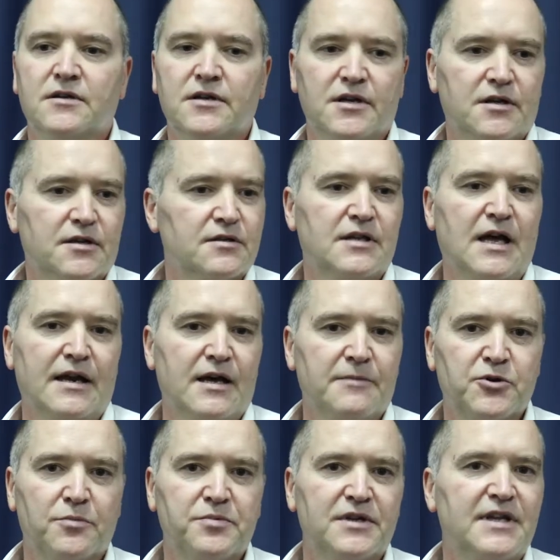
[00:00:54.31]
che dalla
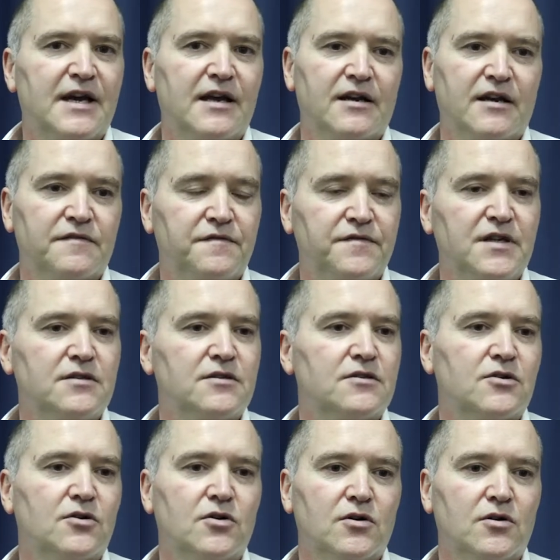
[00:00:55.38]
proprietà
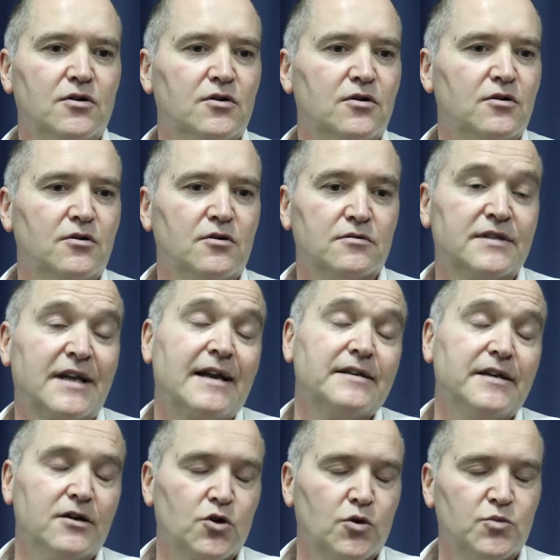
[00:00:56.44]
all'affitto,
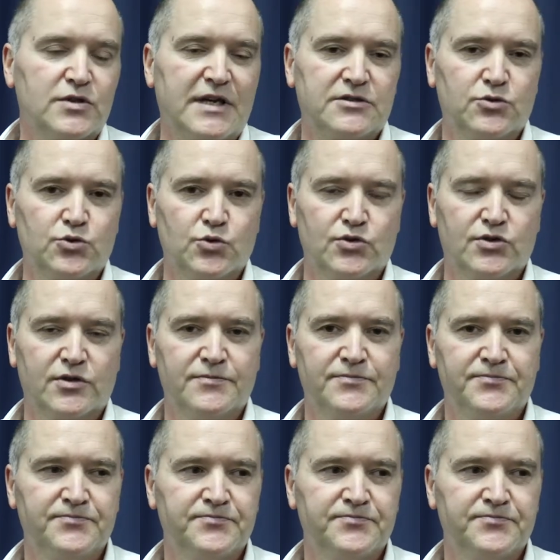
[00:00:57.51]
tranne il comodato d'uso